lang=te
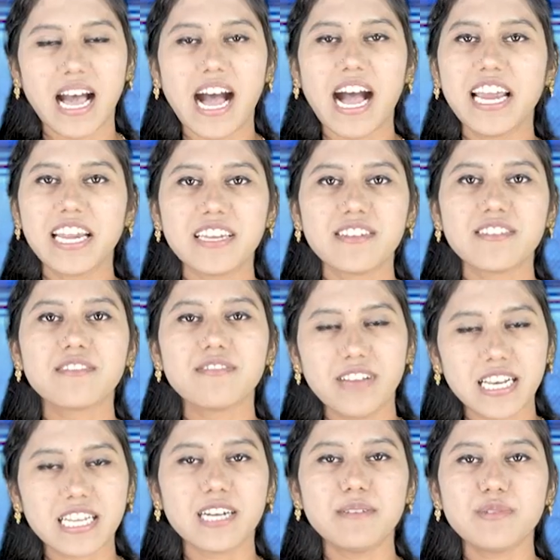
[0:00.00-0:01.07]
హాయ్
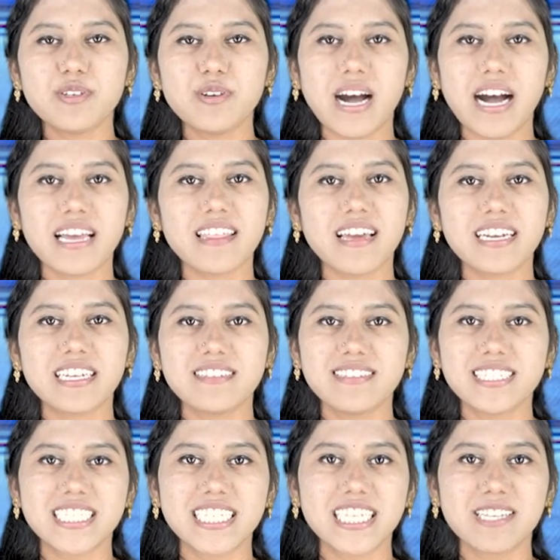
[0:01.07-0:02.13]
వెల్కమ్ టు ఆధార్
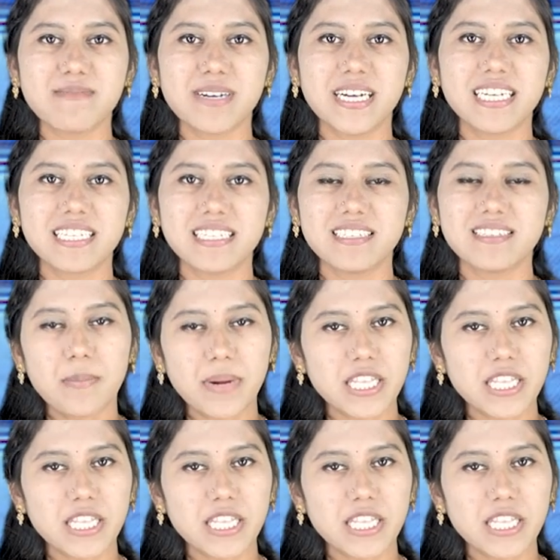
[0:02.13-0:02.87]
టీవీ సినీ మహల్